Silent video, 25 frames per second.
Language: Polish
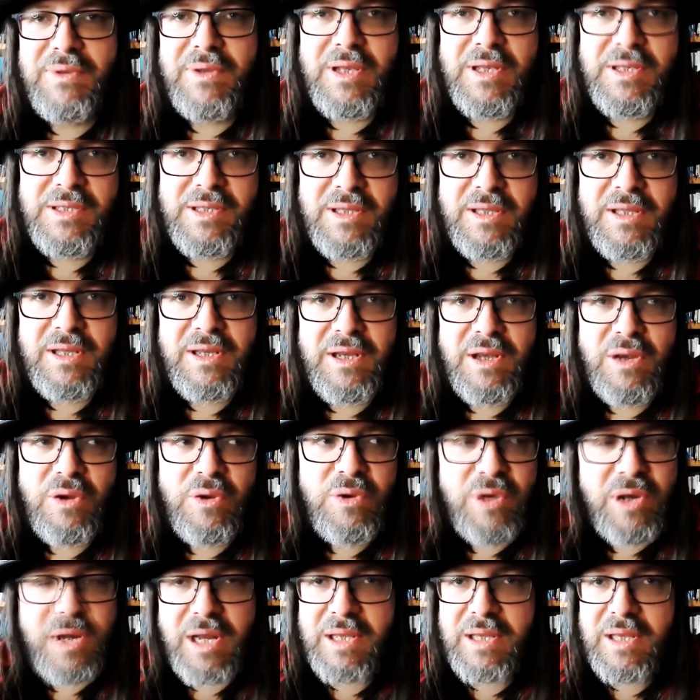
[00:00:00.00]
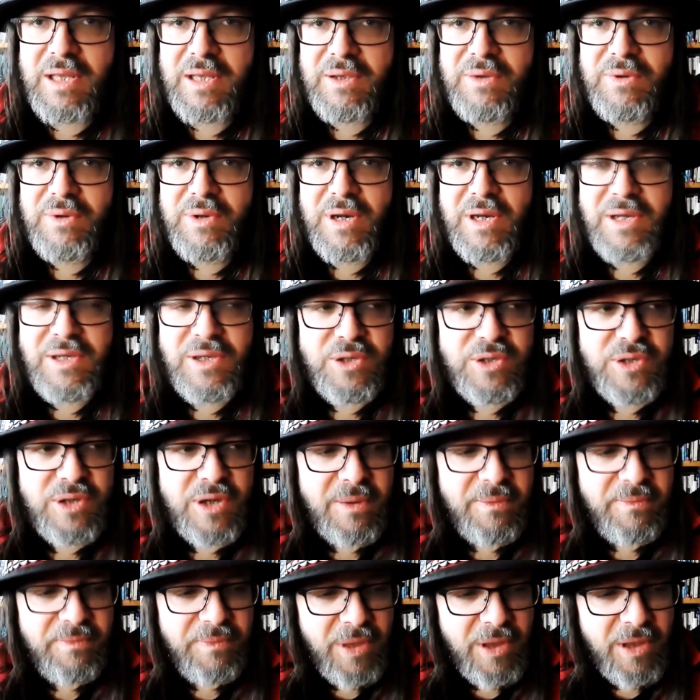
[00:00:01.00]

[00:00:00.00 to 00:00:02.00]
nas jedynie okrada i ogranicza.